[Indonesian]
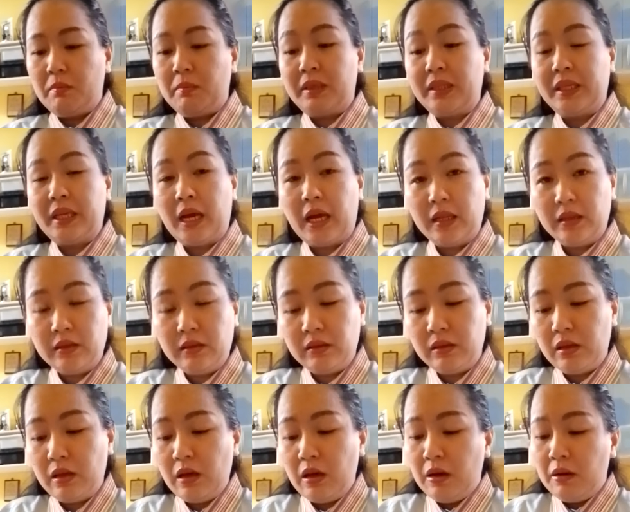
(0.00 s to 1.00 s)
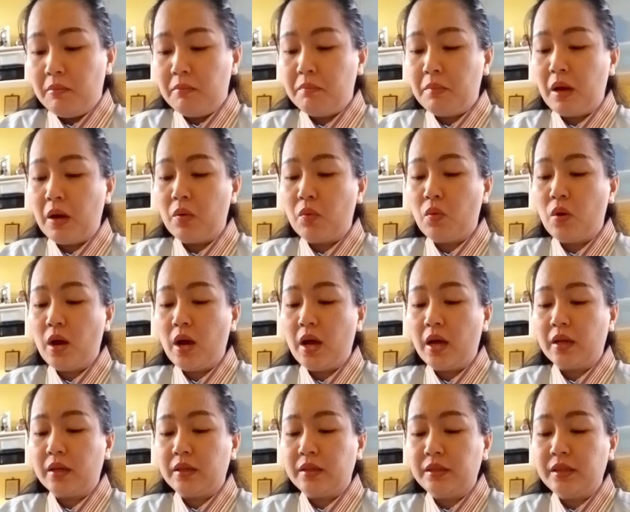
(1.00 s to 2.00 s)
melihat
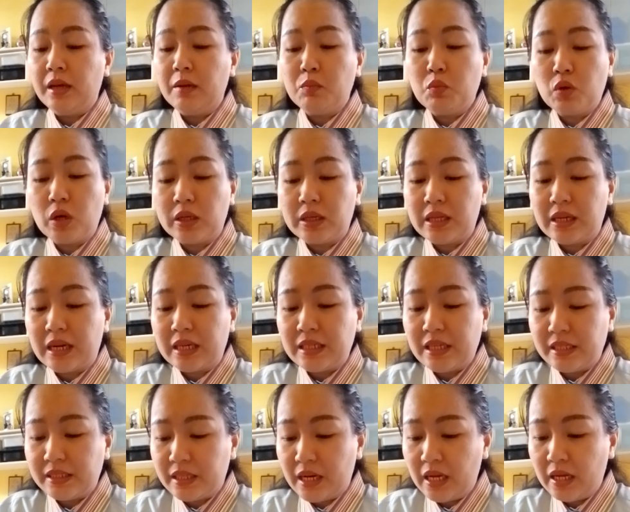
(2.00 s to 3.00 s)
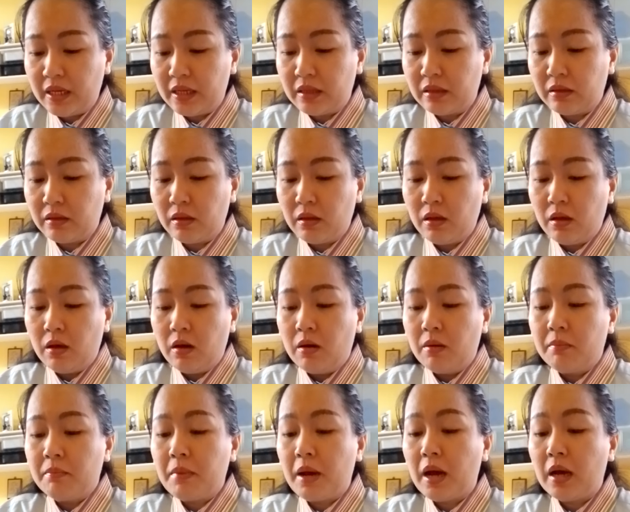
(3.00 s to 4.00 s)
bahwa dia bukanlah raja Israel,
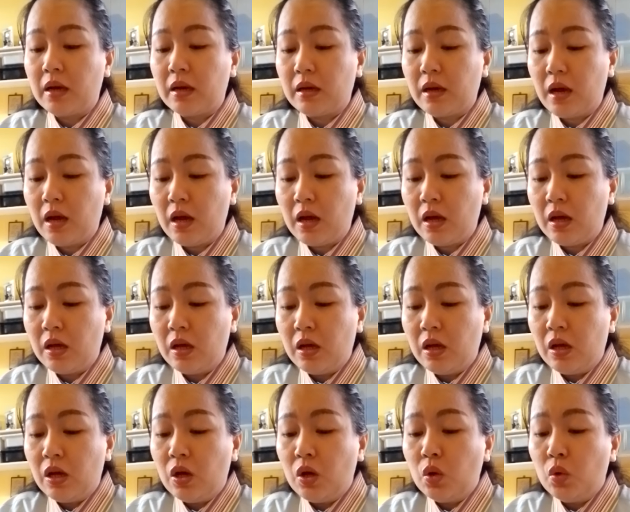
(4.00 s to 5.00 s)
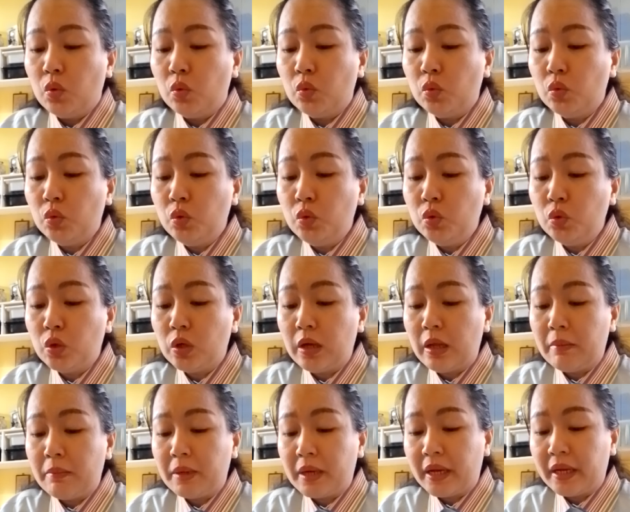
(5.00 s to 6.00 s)
maka
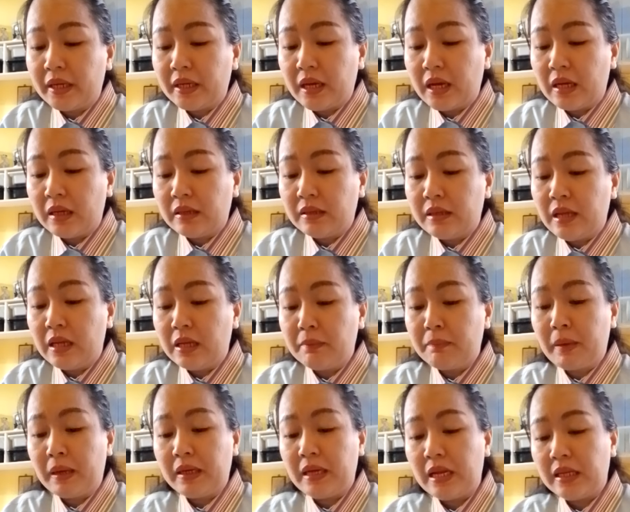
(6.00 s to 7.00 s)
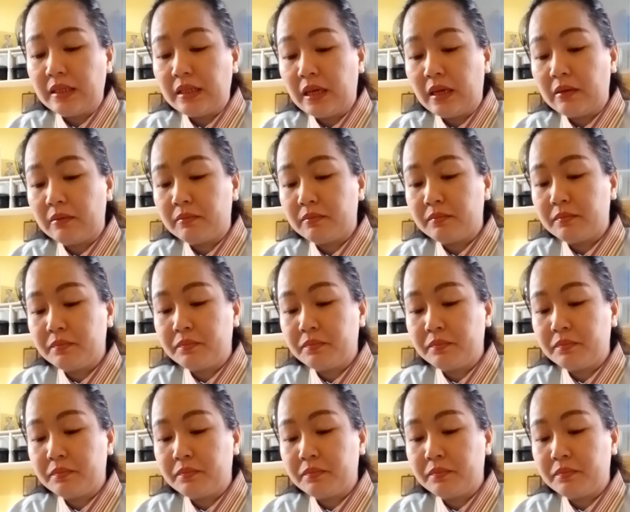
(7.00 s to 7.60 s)
undurlah mereka daripadanya.